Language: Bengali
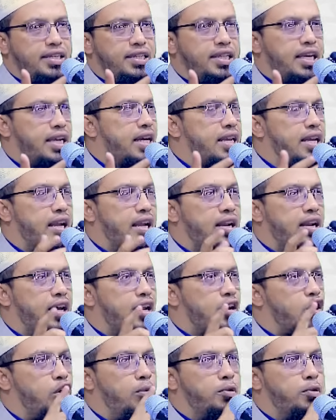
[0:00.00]
সেখানে
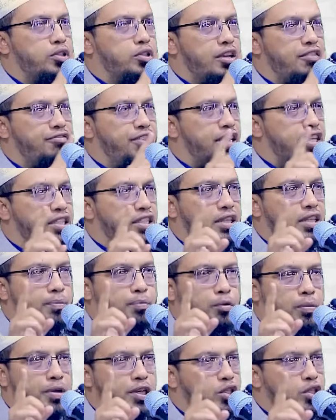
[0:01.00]
আল্লাহর রহমতের ফেরেশতা
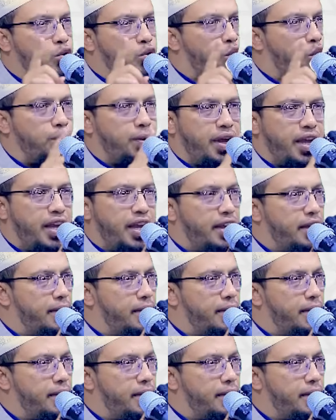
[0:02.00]
প্রবেশ করবে